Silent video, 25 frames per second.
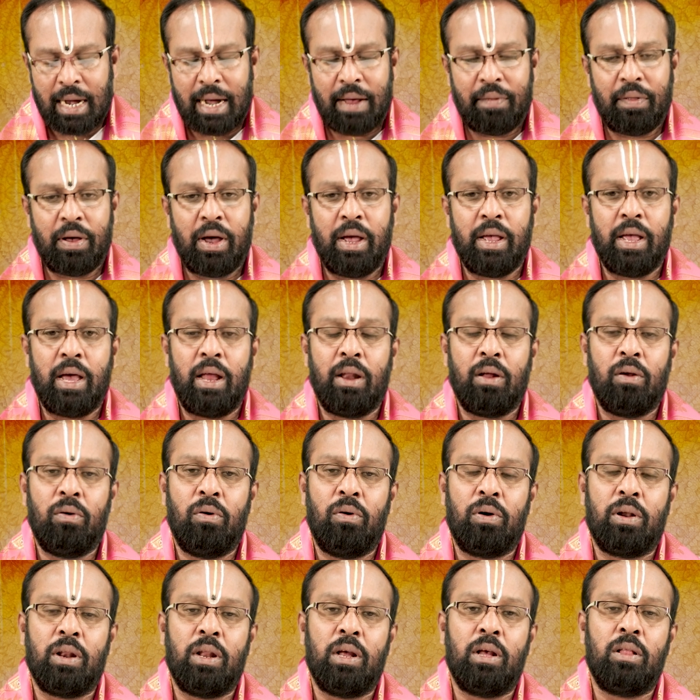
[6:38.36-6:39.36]
ఆదాయానికి
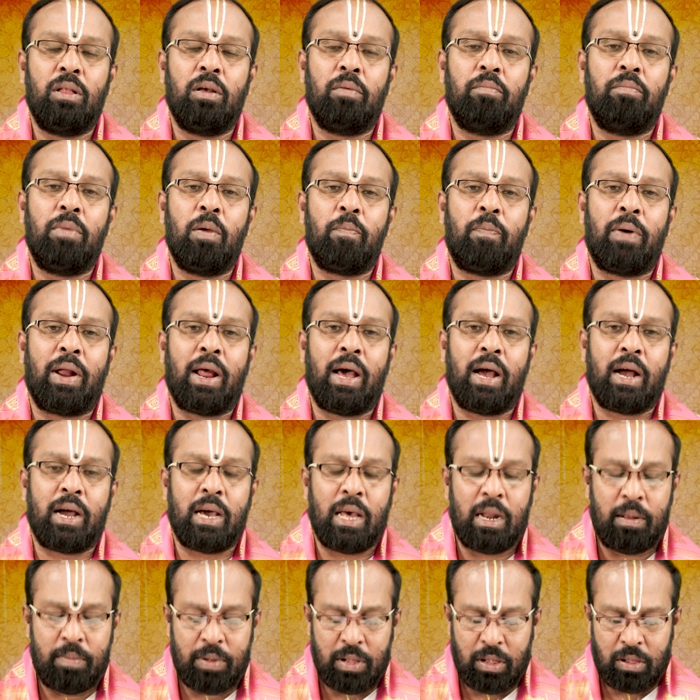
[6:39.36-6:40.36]
లోటు లేదు మీ
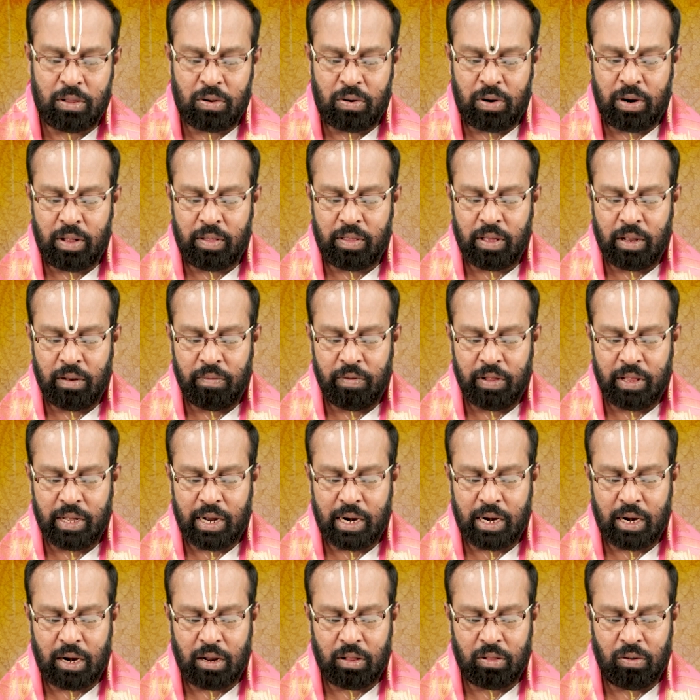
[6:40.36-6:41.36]
పరాక్రమంతో
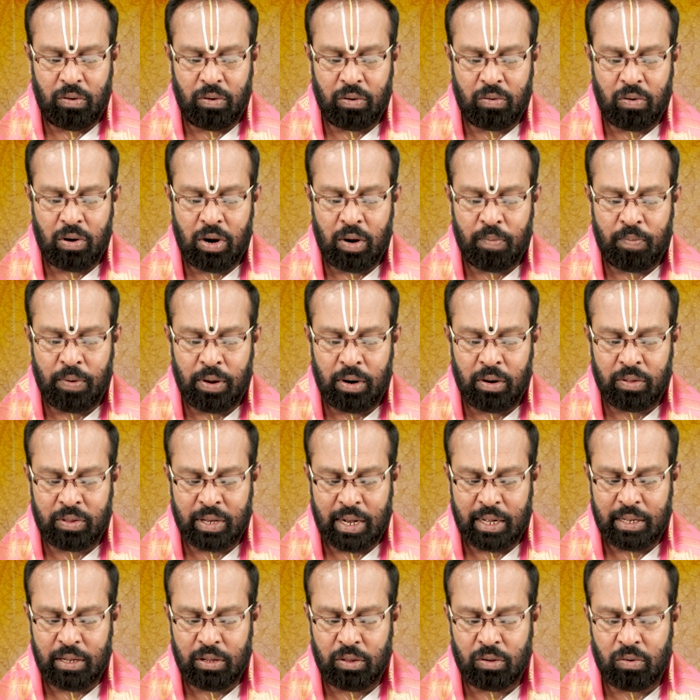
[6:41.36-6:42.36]
తెలివితేటలతో కొన్ని పనులు
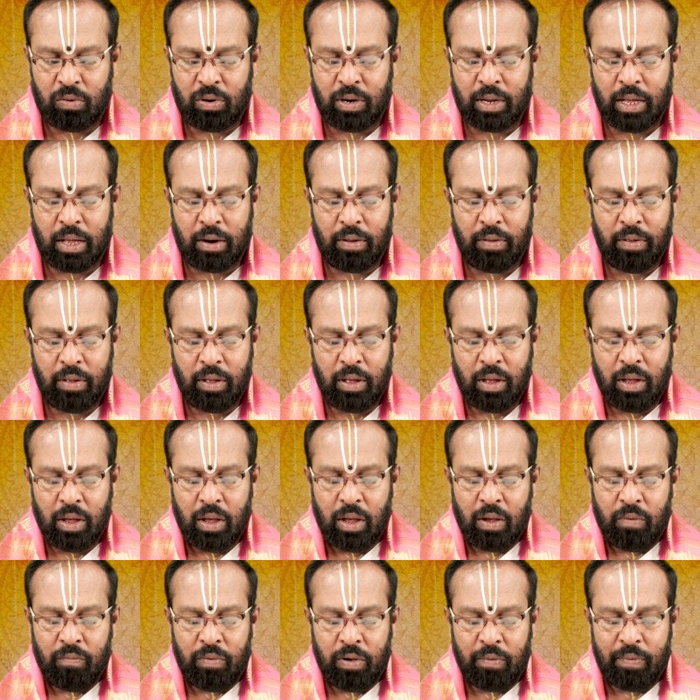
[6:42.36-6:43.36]
సాధించుకుంటారు
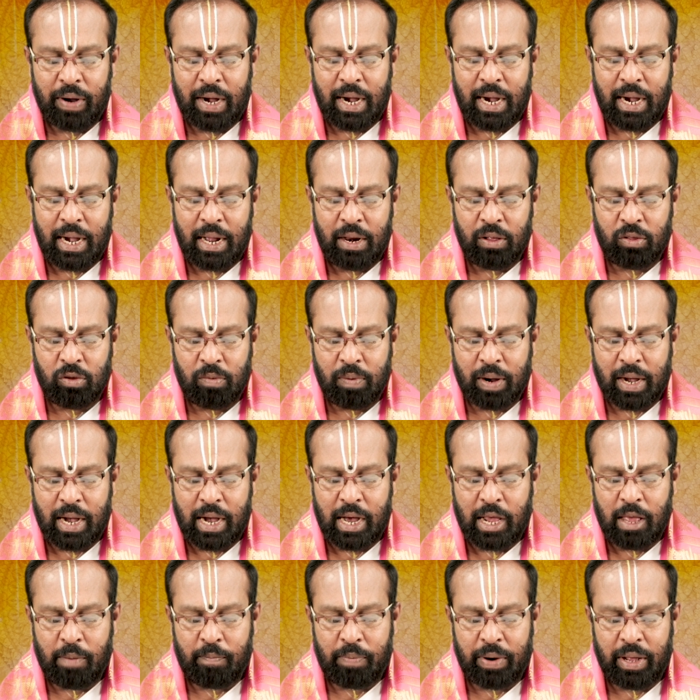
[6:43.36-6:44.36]
వివాహాది
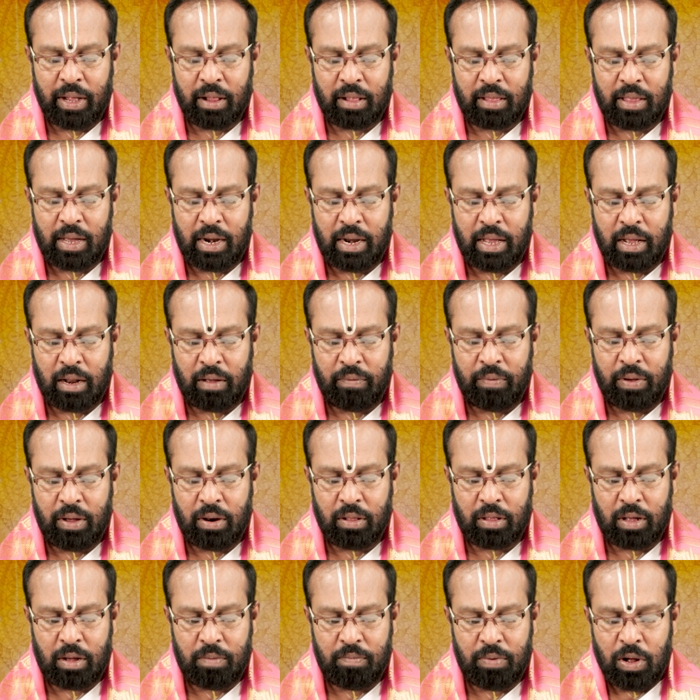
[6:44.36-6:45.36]
శుభకార్య ప్రయత్నాలు
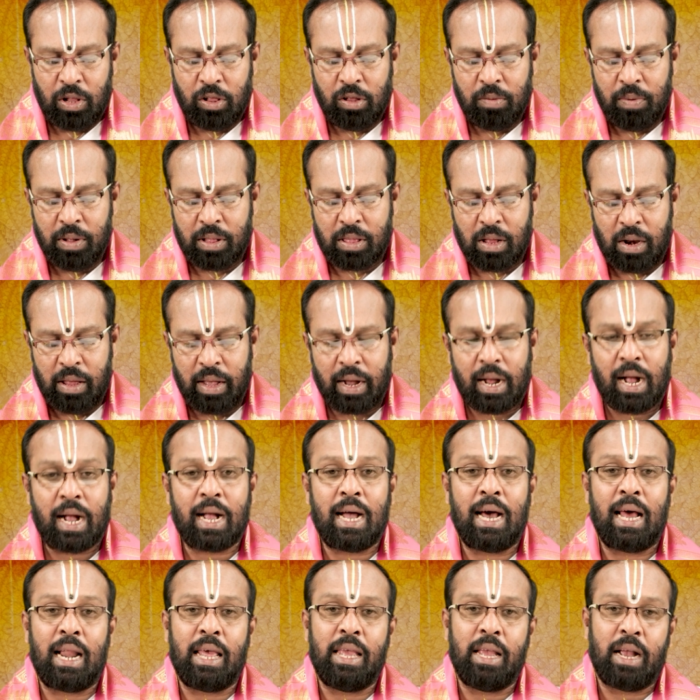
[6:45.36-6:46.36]
నెరవేరుతాయి బంధుమిత్రుల యొక్క
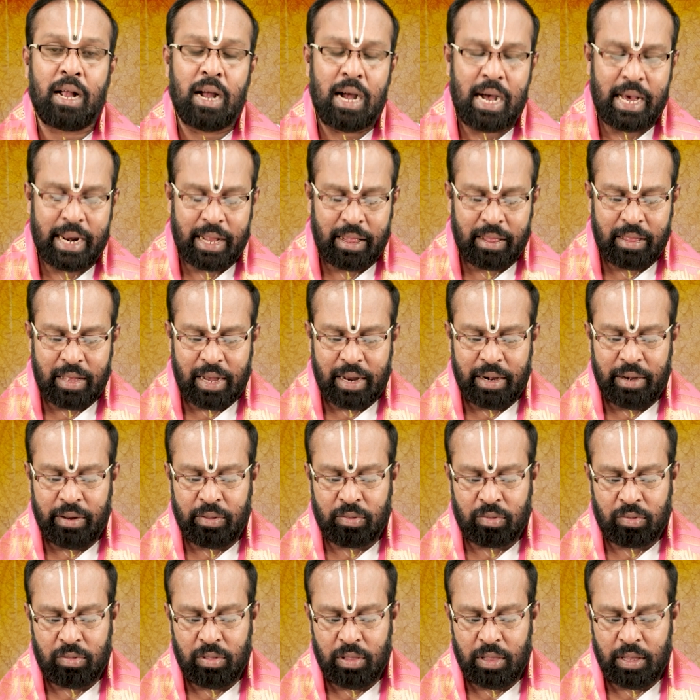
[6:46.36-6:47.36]
కలయిక ఆనందాన్ని
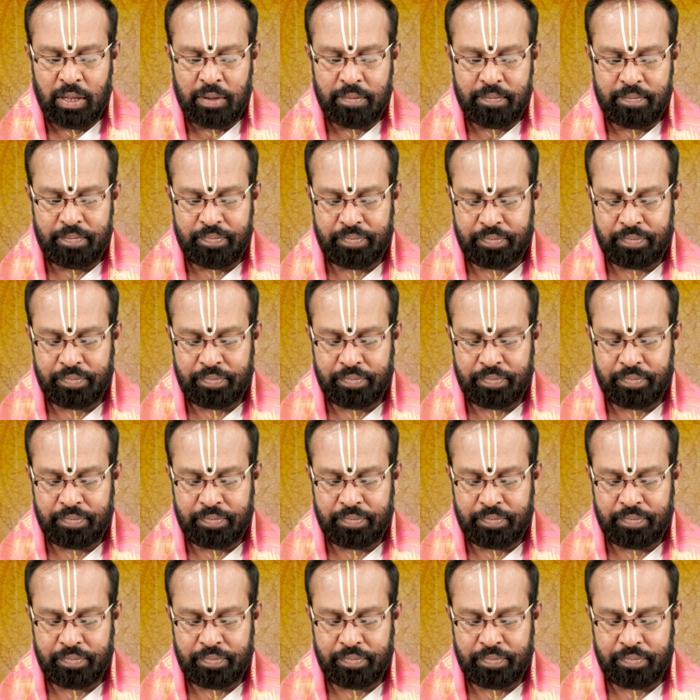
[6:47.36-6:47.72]
ఇస్తుంది